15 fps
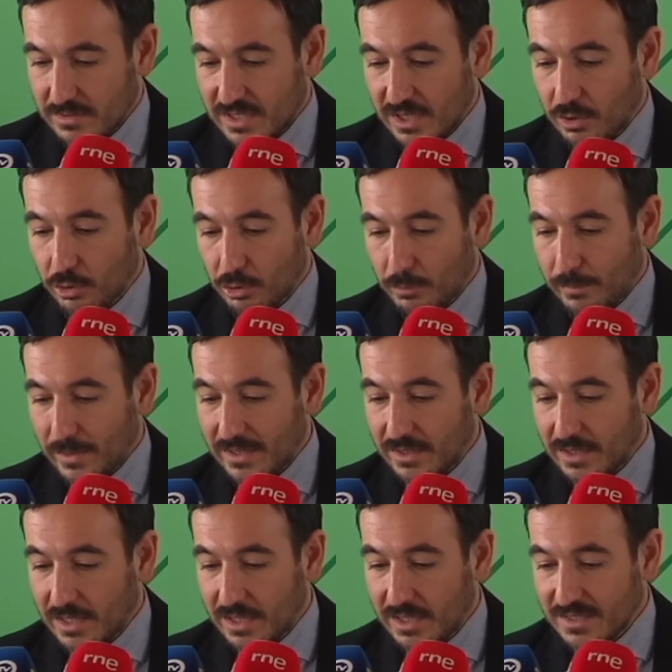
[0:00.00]
se
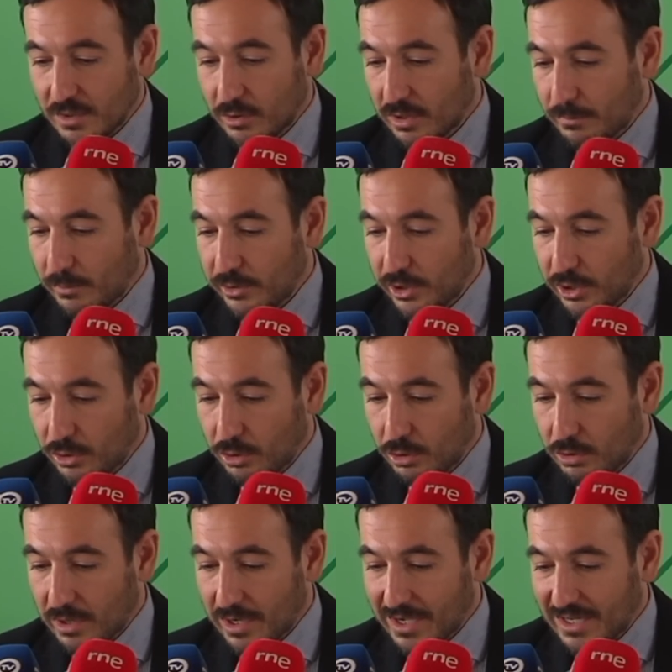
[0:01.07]
corresponde,
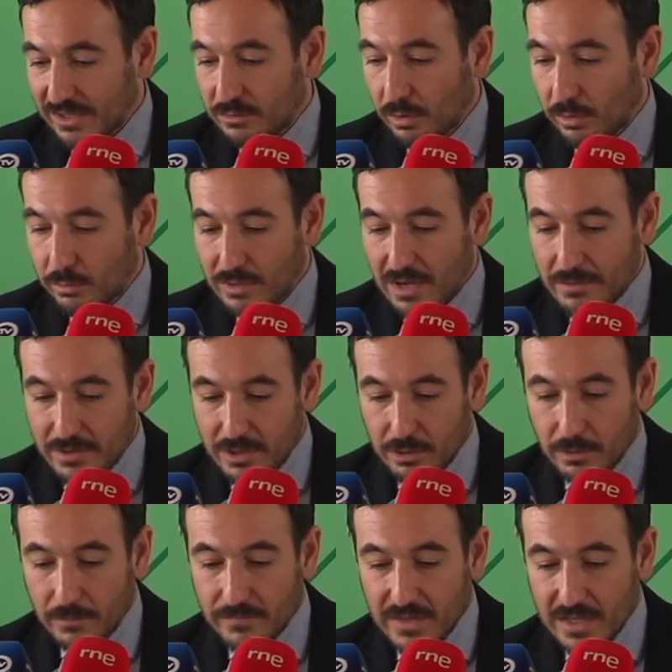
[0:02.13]
con restos de un
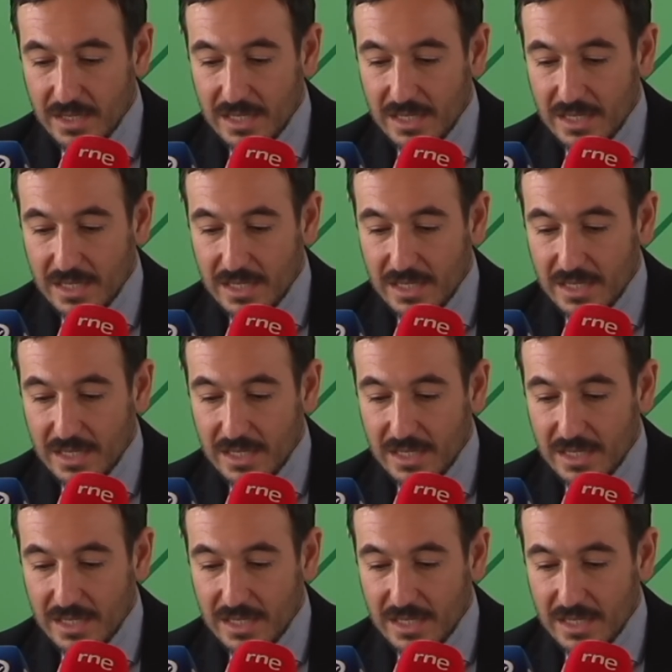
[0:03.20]
navío